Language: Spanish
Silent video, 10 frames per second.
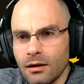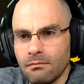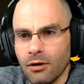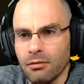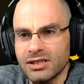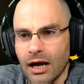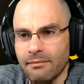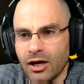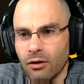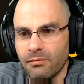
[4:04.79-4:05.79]
Moves
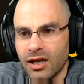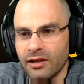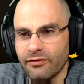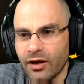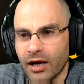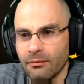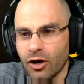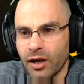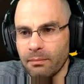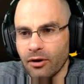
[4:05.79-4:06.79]
cambi combine fuera
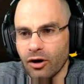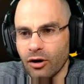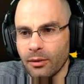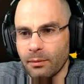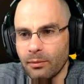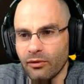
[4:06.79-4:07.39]
more po